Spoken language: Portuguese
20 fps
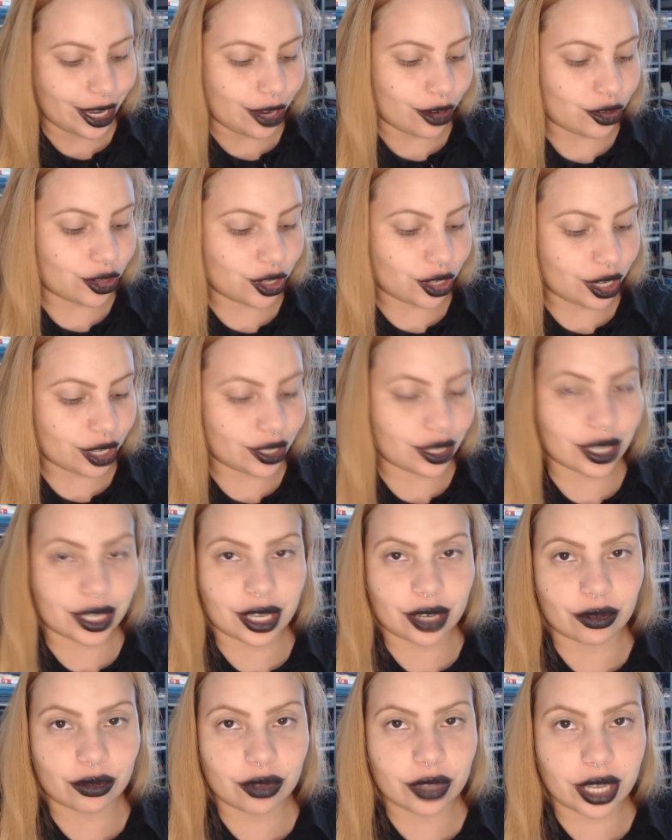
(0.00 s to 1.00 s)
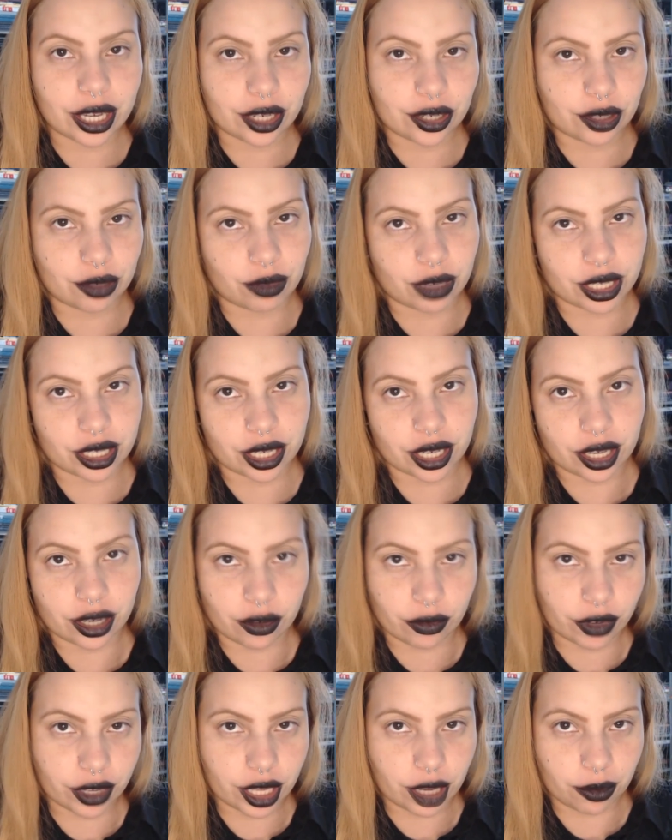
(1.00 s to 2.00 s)
Eu tiro às vezes é no dente, mas aqui
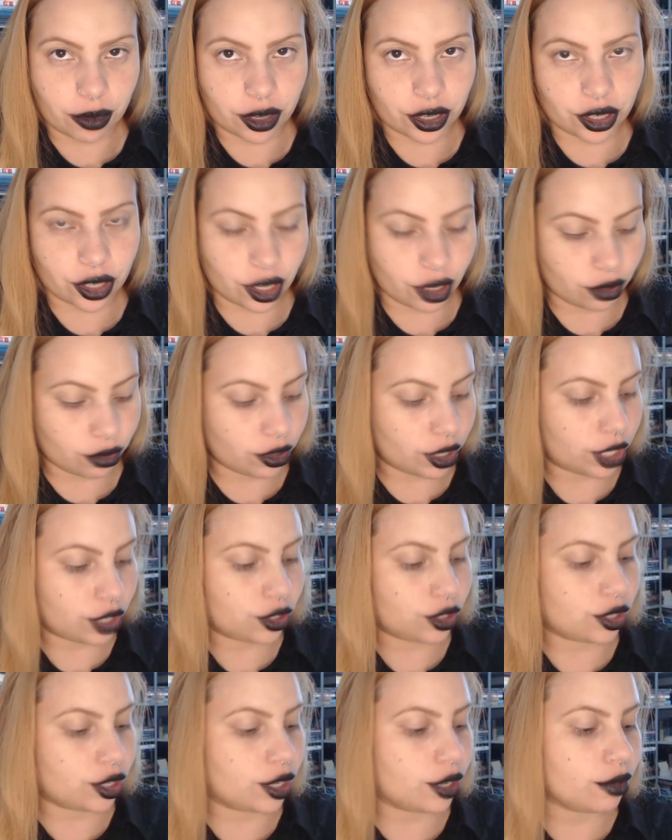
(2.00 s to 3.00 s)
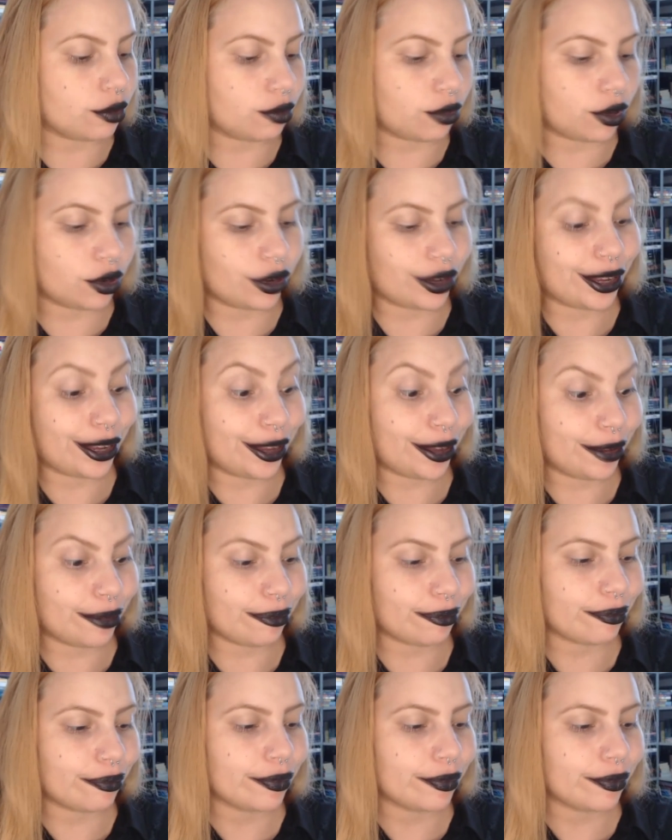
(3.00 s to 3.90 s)
não vai dar para tirar no dente, né? Porque